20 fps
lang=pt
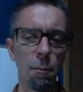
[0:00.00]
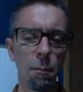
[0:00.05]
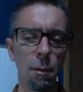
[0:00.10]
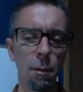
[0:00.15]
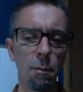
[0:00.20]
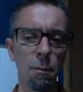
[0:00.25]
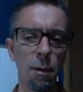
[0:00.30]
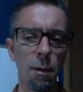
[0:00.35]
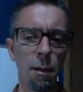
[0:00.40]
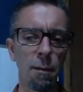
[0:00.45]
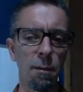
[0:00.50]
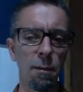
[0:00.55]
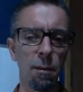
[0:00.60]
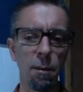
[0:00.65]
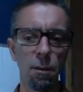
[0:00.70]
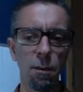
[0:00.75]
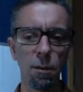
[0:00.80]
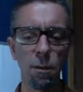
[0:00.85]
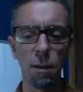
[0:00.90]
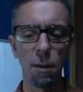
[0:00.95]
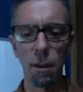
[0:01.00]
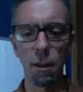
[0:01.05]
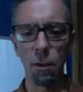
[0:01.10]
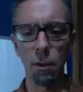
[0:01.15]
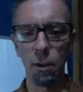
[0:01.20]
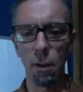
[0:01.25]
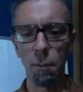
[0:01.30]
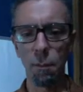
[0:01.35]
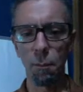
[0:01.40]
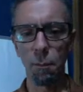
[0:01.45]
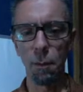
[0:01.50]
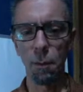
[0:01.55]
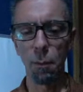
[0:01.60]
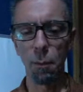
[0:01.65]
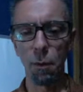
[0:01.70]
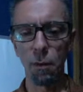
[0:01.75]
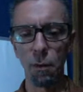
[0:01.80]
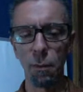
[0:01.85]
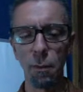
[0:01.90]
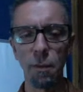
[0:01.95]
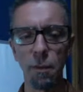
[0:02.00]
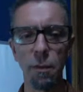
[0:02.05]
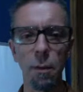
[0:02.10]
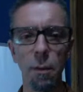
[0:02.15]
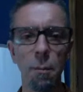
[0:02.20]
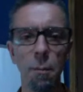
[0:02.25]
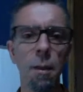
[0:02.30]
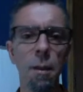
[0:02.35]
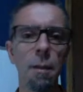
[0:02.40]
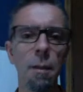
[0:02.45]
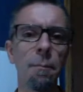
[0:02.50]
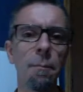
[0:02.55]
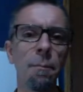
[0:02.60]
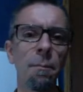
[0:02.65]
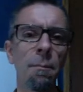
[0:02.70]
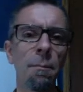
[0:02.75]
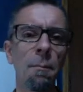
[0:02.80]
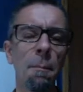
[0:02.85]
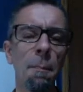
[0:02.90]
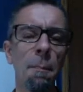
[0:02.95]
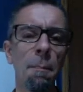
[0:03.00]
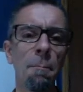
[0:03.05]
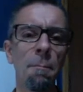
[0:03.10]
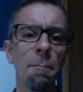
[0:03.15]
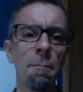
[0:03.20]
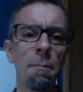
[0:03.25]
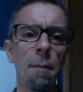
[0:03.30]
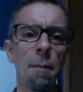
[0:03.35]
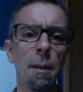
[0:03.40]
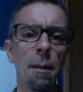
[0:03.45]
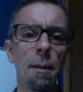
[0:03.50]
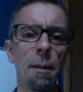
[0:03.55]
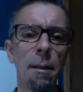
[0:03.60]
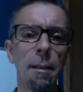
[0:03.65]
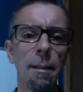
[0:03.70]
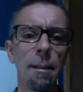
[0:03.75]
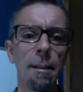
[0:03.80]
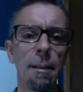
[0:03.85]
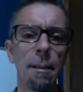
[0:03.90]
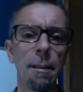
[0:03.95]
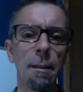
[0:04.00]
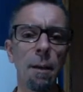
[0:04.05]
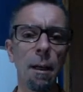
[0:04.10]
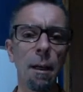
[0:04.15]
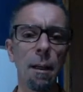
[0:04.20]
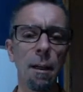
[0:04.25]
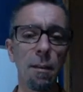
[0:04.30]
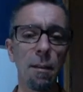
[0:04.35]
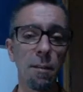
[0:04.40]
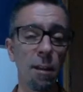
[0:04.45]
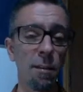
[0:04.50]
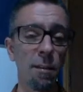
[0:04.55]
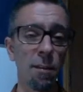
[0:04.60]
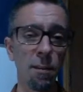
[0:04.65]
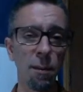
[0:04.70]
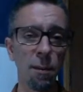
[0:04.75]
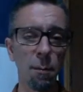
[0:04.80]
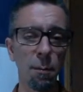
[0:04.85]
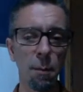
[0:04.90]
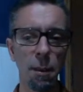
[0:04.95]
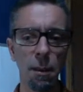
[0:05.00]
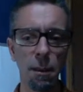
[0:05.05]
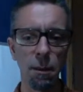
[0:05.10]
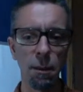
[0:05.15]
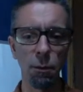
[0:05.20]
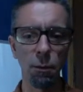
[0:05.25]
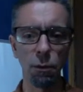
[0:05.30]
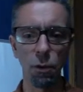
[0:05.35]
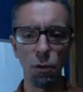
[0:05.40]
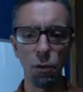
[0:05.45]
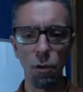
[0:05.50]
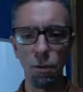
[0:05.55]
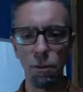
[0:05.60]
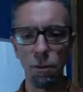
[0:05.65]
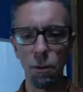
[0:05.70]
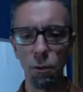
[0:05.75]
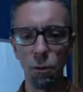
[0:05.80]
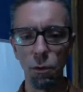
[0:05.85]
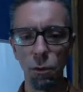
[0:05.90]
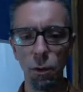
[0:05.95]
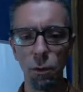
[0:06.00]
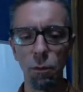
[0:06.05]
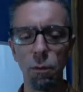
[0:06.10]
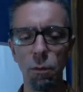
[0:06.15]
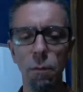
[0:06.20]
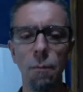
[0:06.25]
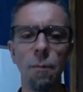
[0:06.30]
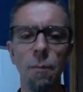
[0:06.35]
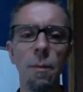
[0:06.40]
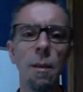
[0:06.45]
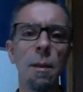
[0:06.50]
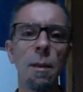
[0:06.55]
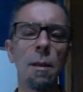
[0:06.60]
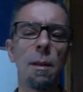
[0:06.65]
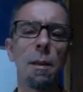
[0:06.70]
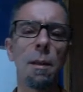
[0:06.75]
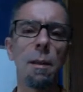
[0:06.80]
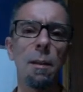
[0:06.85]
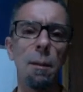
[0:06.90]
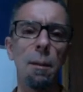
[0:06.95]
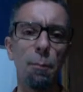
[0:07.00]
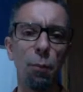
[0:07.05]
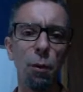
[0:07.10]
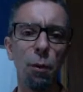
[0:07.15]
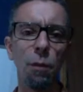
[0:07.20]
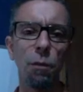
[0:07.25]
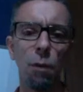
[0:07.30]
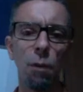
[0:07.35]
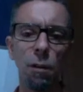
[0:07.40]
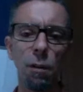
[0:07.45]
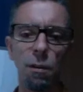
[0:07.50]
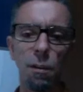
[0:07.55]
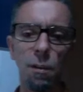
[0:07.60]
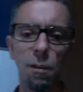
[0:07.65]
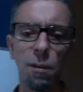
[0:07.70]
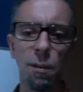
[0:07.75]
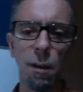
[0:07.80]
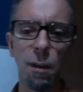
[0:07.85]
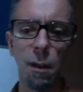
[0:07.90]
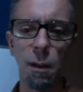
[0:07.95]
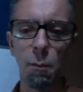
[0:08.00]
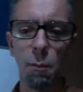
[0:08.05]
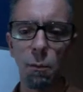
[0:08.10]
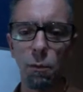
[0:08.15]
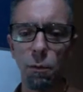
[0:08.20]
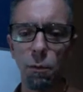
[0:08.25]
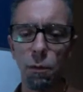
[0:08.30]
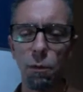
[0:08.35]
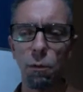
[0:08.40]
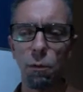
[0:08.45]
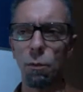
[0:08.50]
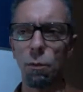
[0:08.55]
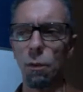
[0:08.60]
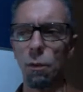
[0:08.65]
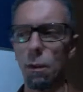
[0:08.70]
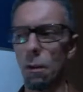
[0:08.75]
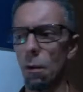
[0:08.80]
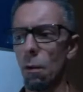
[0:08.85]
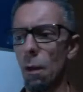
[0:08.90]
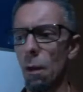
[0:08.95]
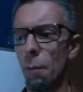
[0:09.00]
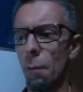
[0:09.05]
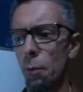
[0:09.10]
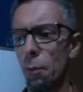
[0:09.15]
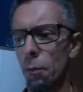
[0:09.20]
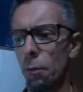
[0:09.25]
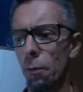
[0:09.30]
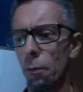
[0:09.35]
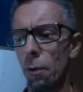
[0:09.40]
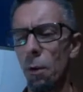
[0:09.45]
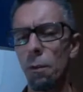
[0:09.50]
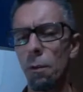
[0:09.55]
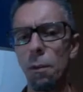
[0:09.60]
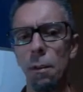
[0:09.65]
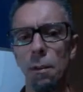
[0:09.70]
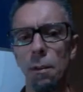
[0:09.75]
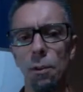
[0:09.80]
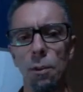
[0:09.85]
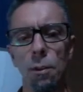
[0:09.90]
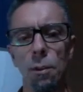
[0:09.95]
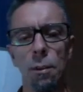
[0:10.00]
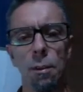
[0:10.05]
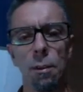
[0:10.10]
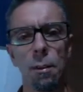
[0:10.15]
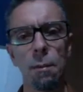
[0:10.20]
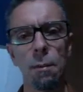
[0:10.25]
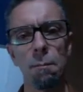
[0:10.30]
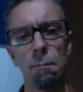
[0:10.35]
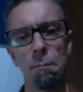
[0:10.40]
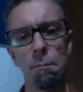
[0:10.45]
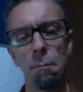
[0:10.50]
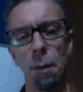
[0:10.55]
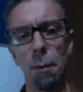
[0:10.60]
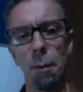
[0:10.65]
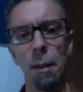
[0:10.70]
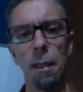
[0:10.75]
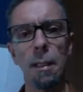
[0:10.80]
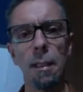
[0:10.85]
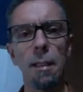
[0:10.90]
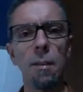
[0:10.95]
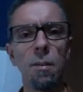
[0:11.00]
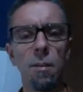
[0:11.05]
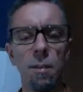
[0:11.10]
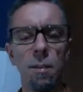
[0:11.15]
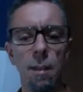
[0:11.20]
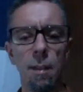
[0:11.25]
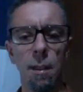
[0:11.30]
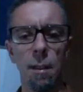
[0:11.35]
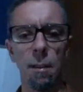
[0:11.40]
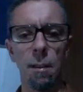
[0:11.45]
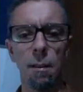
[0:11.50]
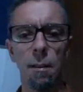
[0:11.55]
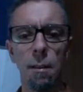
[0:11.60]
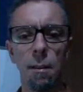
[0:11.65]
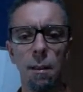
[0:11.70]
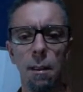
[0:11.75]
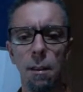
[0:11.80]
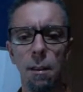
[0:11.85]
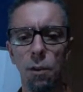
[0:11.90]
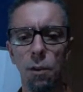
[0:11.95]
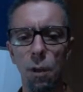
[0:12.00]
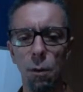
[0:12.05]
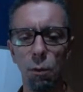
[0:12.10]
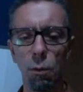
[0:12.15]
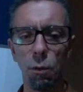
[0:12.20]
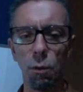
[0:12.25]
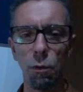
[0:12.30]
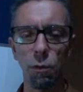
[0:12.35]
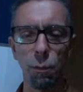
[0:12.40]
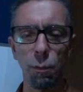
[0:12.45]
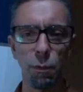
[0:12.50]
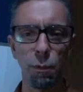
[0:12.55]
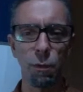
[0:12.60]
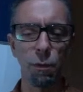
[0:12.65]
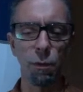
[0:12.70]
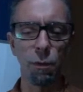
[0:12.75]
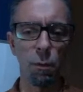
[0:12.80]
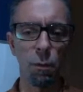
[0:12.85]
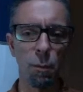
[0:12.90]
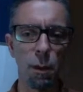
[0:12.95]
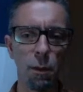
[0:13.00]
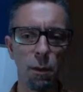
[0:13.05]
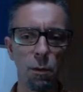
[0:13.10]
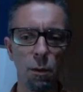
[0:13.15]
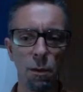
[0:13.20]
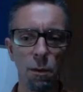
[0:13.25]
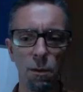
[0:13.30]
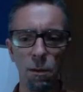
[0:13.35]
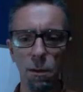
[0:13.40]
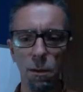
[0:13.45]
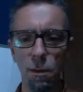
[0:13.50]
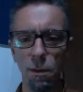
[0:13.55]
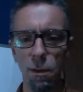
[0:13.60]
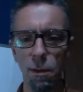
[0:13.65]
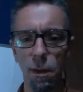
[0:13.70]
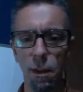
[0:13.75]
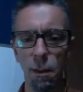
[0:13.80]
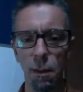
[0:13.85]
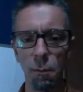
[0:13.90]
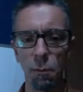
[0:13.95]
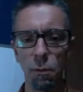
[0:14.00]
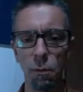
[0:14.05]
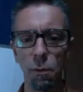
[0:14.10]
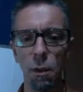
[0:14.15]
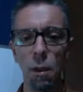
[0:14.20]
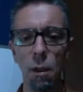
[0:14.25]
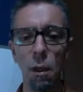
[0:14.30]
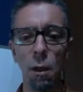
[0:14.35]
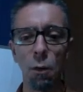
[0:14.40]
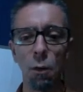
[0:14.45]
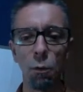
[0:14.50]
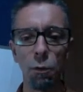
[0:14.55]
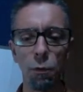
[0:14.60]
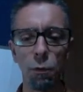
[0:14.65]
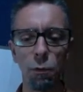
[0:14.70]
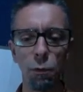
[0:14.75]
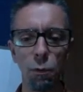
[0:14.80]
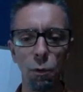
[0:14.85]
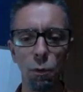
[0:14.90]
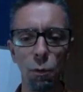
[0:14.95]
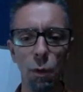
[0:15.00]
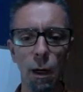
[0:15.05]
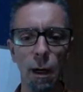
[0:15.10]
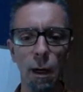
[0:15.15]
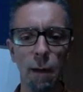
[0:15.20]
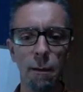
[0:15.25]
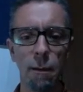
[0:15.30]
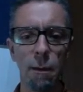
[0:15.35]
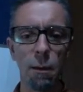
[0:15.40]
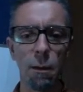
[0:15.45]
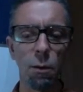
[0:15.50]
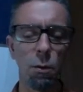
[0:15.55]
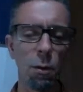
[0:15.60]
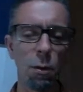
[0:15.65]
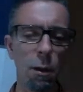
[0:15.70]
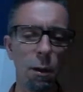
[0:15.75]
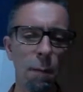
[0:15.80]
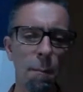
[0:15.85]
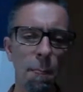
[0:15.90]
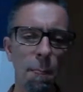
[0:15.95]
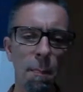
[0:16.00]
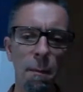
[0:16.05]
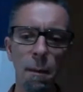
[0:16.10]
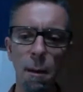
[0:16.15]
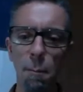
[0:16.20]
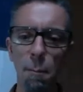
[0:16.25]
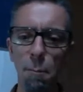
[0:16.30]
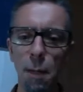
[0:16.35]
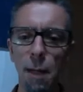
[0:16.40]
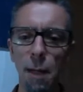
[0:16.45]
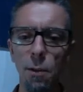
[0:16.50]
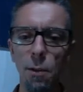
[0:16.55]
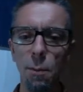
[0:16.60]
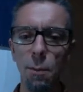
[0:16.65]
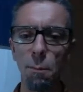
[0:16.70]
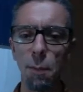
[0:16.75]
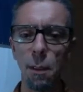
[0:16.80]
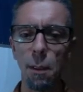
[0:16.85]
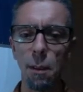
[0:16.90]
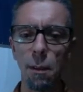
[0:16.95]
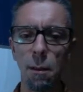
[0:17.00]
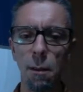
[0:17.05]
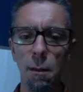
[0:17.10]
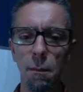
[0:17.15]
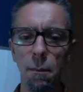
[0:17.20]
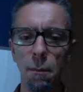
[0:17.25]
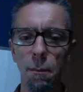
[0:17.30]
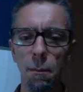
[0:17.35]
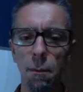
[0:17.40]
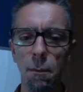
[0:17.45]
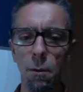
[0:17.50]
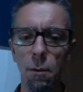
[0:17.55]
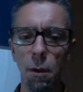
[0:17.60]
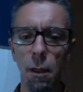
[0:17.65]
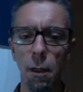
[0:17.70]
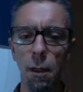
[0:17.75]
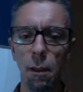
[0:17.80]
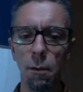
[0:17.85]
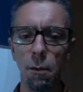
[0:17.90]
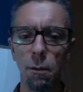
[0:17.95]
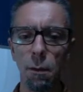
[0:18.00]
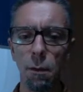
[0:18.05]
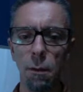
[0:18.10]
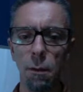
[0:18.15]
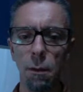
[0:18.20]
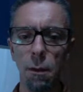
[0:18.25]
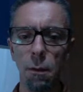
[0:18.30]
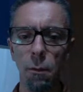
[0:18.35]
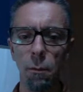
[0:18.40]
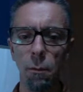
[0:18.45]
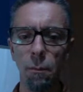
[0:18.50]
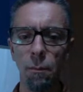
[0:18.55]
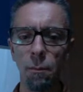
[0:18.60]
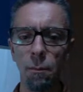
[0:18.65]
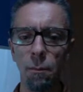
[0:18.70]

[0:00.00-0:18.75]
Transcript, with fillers: que vai se iniciar já na próxima semana. É, aliás, nessa semana, né, hoje é dia 28, e depois nós iniciaremos o estudo. Então, lá por volta de primeira quinzena de agosto, possivelmente, nós iniciaremos o estudo do Hatha Yoga para Dipika, correto? Então,